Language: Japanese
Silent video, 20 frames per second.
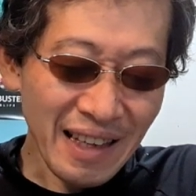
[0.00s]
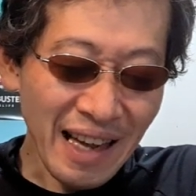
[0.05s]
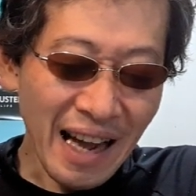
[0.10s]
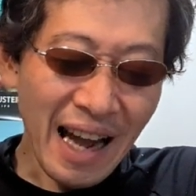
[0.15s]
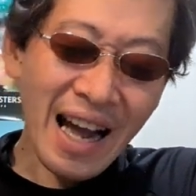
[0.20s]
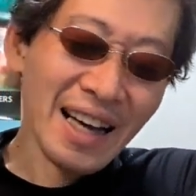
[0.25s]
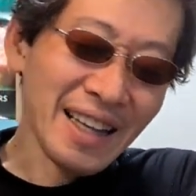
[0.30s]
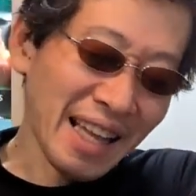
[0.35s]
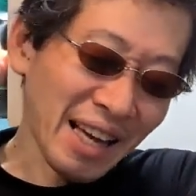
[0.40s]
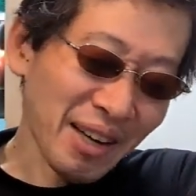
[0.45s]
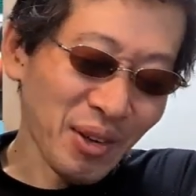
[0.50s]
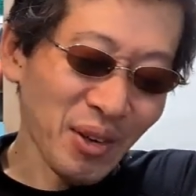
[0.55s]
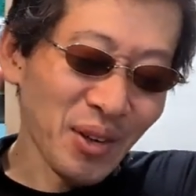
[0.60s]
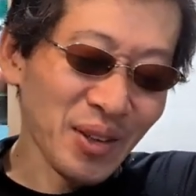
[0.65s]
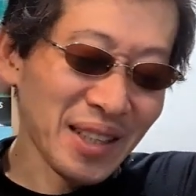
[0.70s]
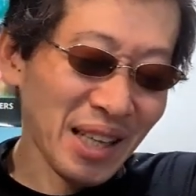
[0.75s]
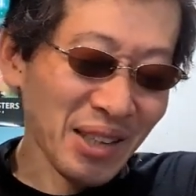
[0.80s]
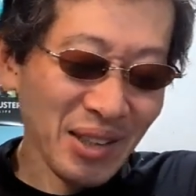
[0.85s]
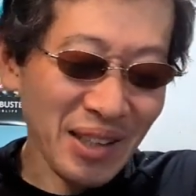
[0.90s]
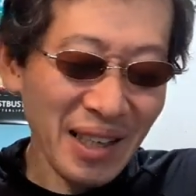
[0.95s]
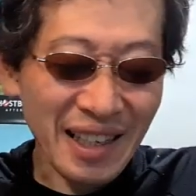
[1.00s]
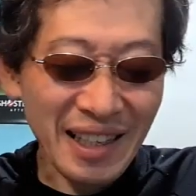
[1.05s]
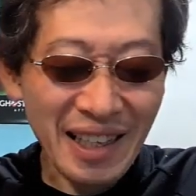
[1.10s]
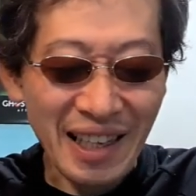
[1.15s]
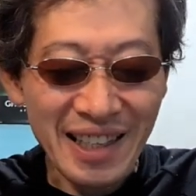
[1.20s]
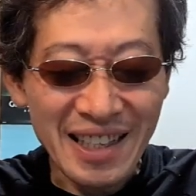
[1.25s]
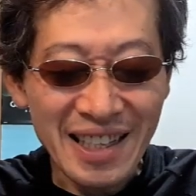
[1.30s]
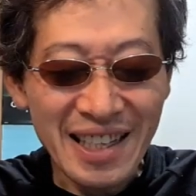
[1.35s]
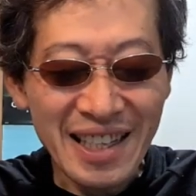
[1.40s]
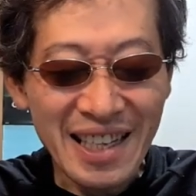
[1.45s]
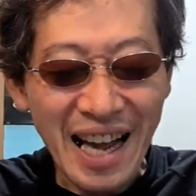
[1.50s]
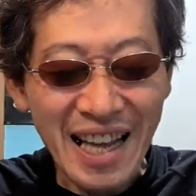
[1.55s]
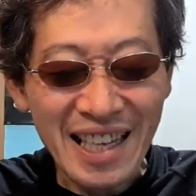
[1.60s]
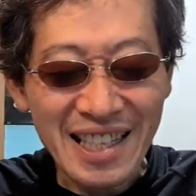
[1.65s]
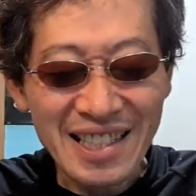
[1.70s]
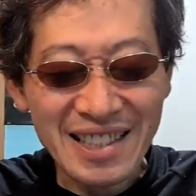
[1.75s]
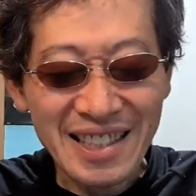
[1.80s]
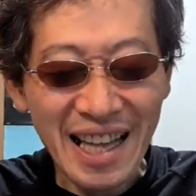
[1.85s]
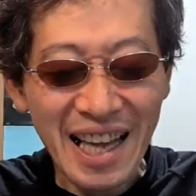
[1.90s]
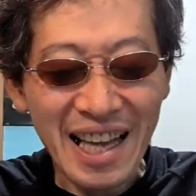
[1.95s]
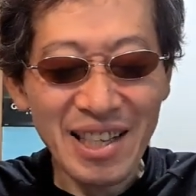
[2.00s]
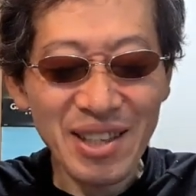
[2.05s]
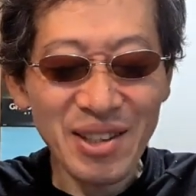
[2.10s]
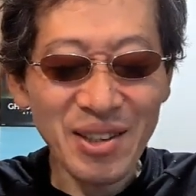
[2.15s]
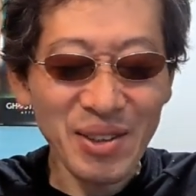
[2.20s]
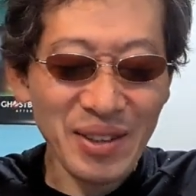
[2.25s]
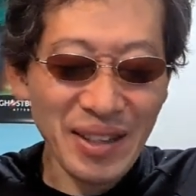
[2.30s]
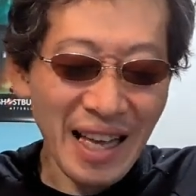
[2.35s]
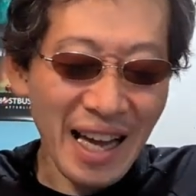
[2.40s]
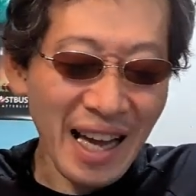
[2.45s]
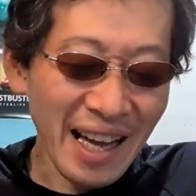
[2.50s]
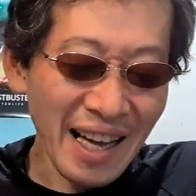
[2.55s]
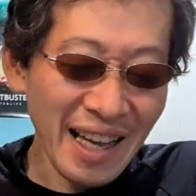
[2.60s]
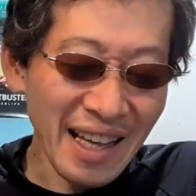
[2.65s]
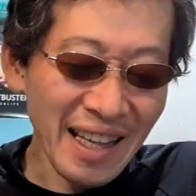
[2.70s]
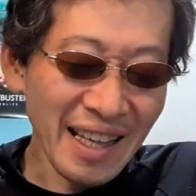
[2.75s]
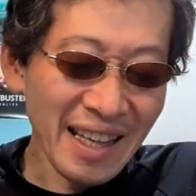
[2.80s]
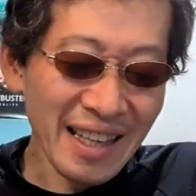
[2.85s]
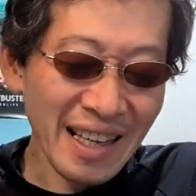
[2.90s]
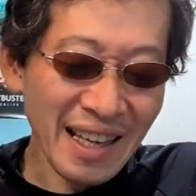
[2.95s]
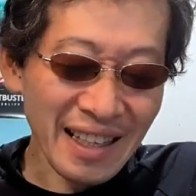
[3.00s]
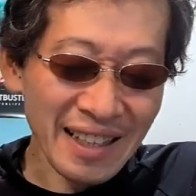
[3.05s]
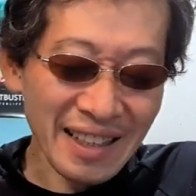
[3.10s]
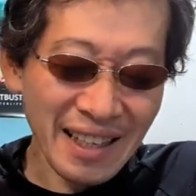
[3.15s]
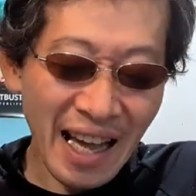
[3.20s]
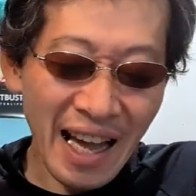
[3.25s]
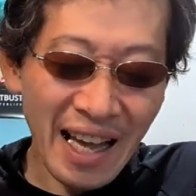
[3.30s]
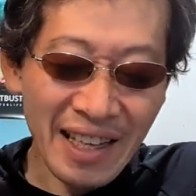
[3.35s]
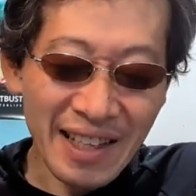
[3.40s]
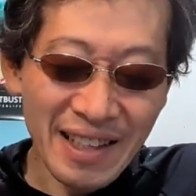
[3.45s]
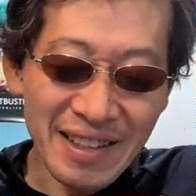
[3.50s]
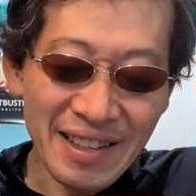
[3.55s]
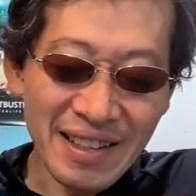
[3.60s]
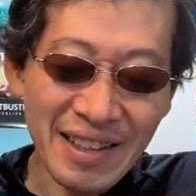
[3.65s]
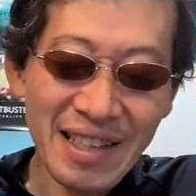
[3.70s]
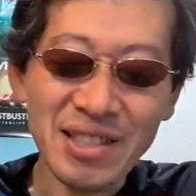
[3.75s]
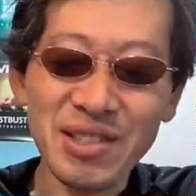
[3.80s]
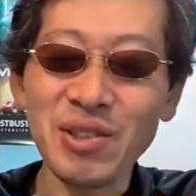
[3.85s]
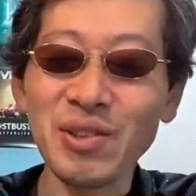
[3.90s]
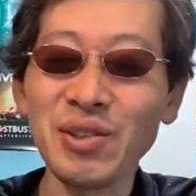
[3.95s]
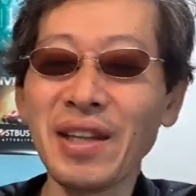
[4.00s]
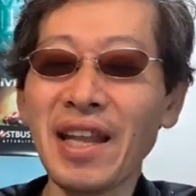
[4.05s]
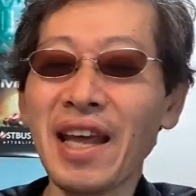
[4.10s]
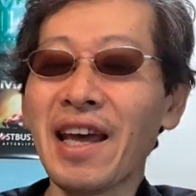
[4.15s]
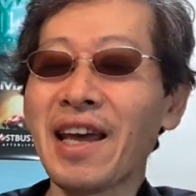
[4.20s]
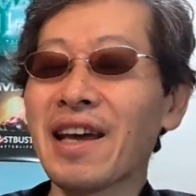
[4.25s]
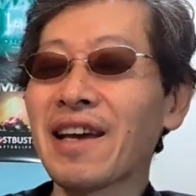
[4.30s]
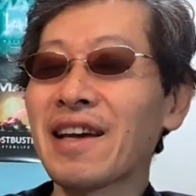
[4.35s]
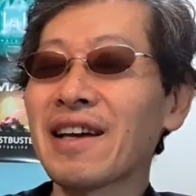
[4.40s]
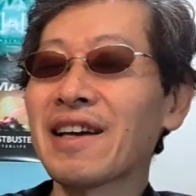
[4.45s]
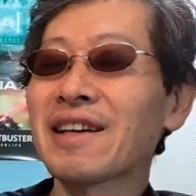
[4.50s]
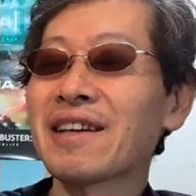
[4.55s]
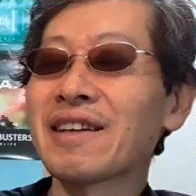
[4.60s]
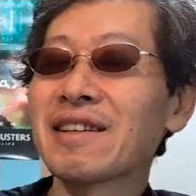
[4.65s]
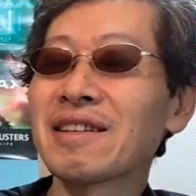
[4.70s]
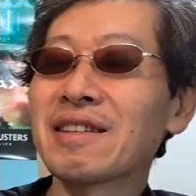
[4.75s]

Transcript: ああだこうだとなんか言い合いしたいような映画がないんですよね。